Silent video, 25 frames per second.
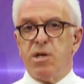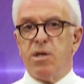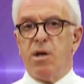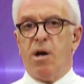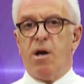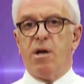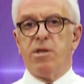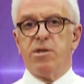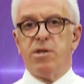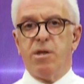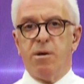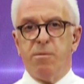de
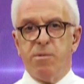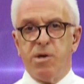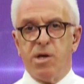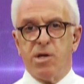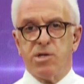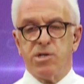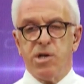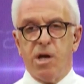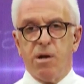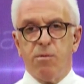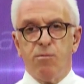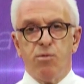
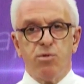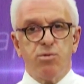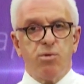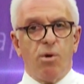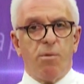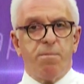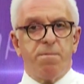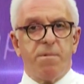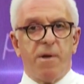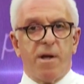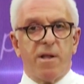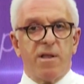anlamayacak. Bu
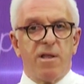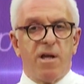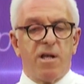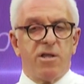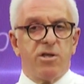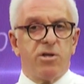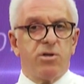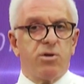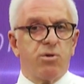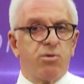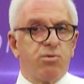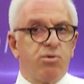
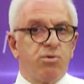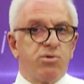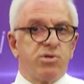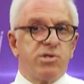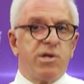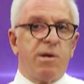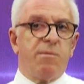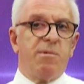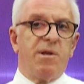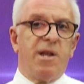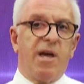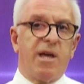topraklarda da
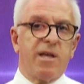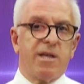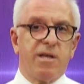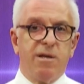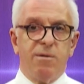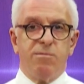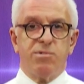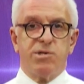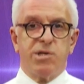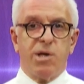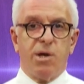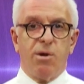Kürtçe bilen
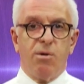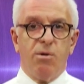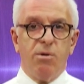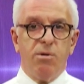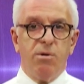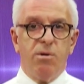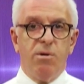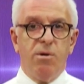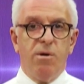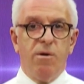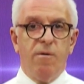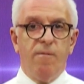kimse yok.
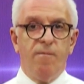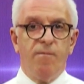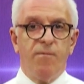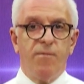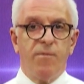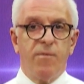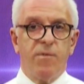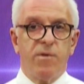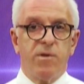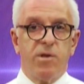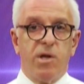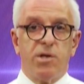
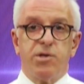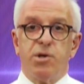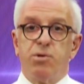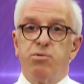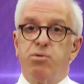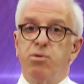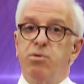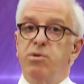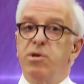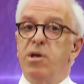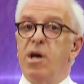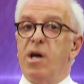Ya da
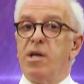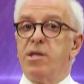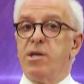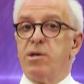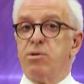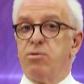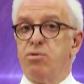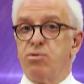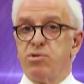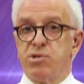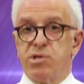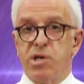dünyada
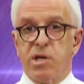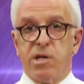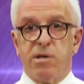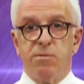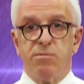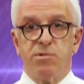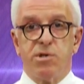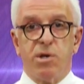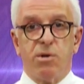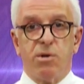Kürtçe kimse